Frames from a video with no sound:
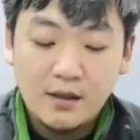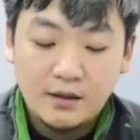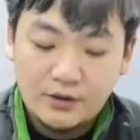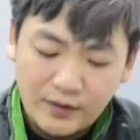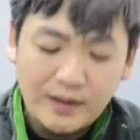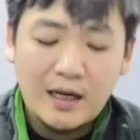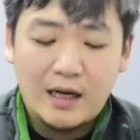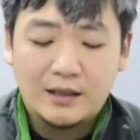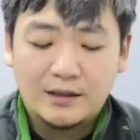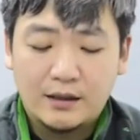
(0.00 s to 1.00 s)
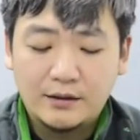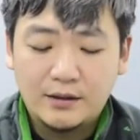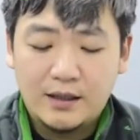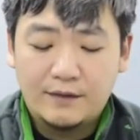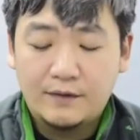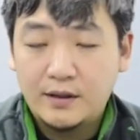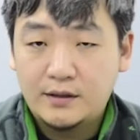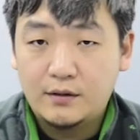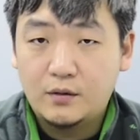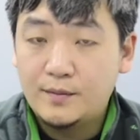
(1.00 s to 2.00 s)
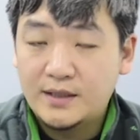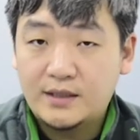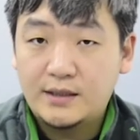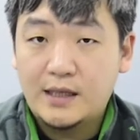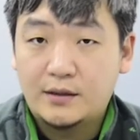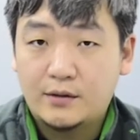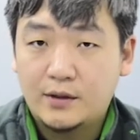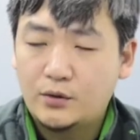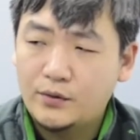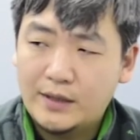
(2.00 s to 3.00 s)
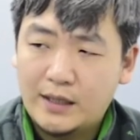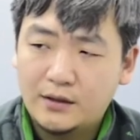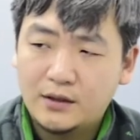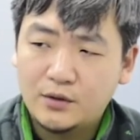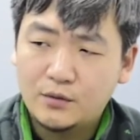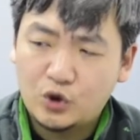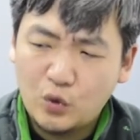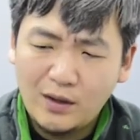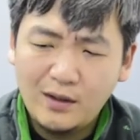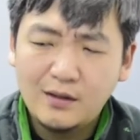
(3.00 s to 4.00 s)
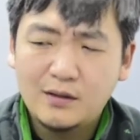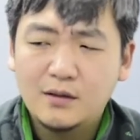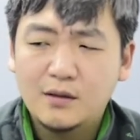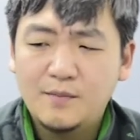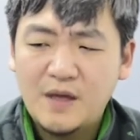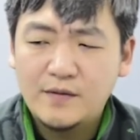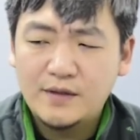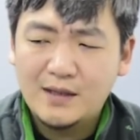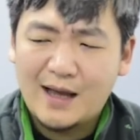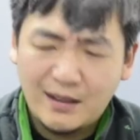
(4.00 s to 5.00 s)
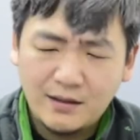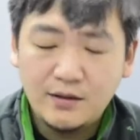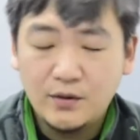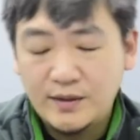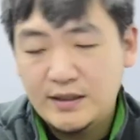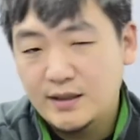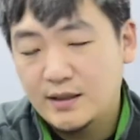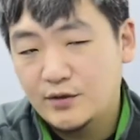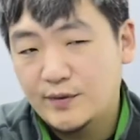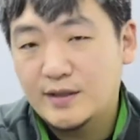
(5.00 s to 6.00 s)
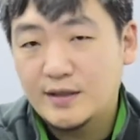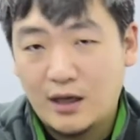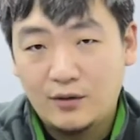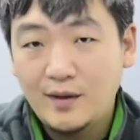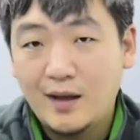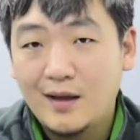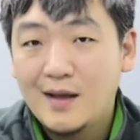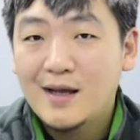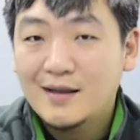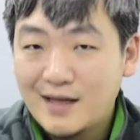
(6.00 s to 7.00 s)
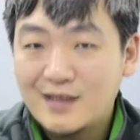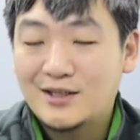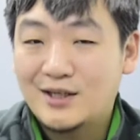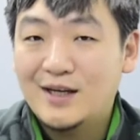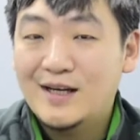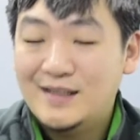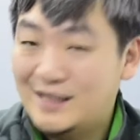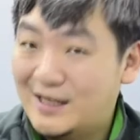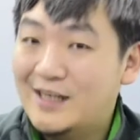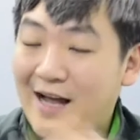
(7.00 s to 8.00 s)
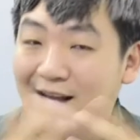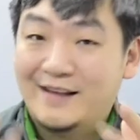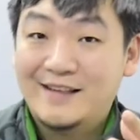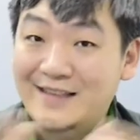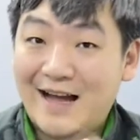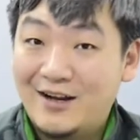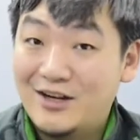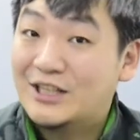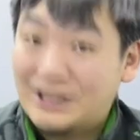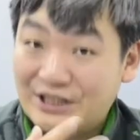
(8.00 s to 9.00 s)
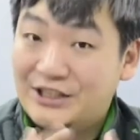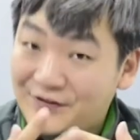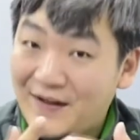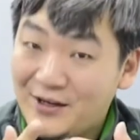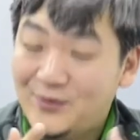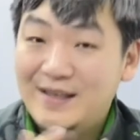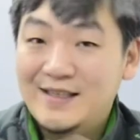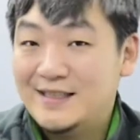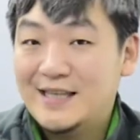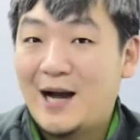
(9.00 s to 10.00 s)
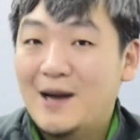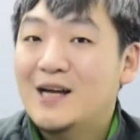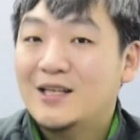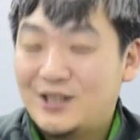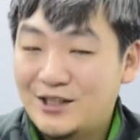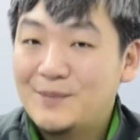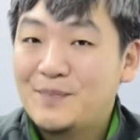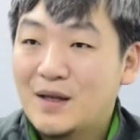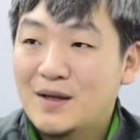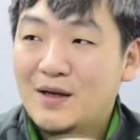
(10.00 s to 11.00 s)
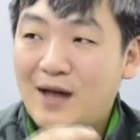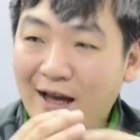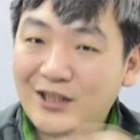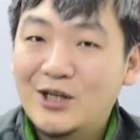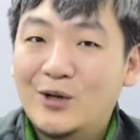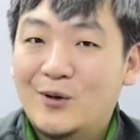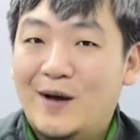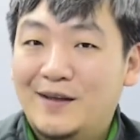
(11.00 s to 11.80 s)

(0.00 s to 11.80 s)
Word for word: 呃，虽然啊，长城哈弗的 H 六了，我们在试驾的时候呢，对于它的这种双离合变速器还是有的一些所谓的槽点，但是你可以看看它的价格，十万元以下。其实 H 六的话